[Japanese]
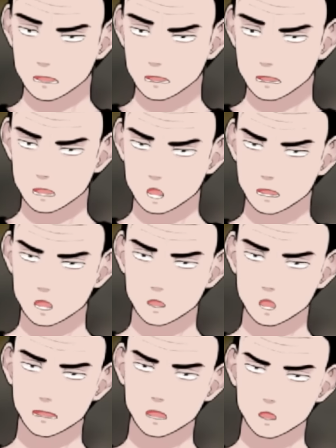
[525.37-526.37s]
若
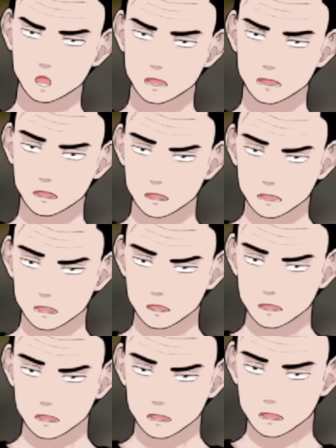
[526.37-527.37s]
年層の
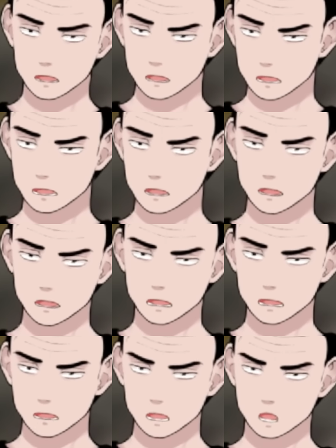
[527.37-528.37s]
そうい
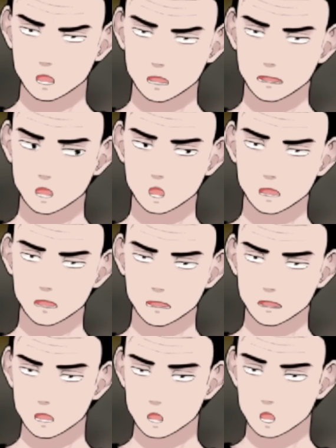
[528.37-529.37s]
う卑猥な動
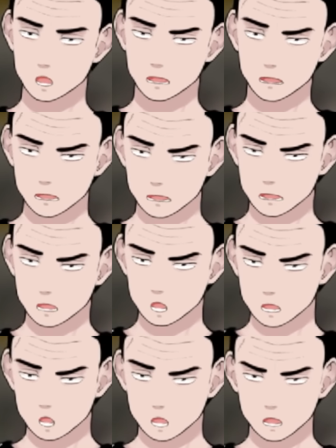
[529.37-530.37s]
画っていうものは、
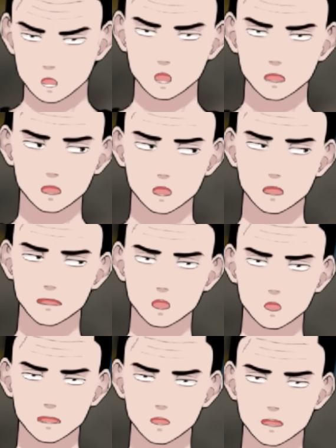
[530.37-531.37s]
いや、本来出
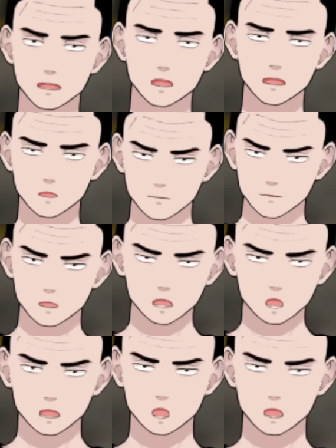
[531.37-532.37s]
せないものだ
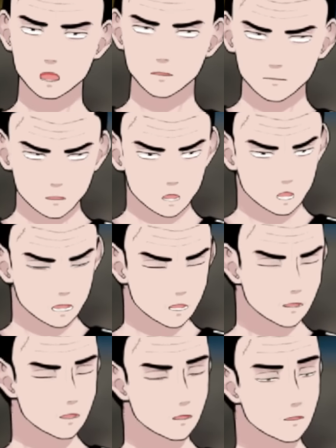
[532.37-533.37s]
から、流
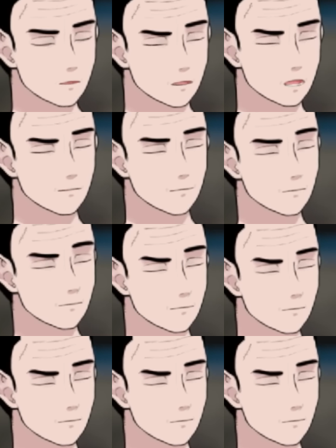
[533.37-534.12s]
通しないし、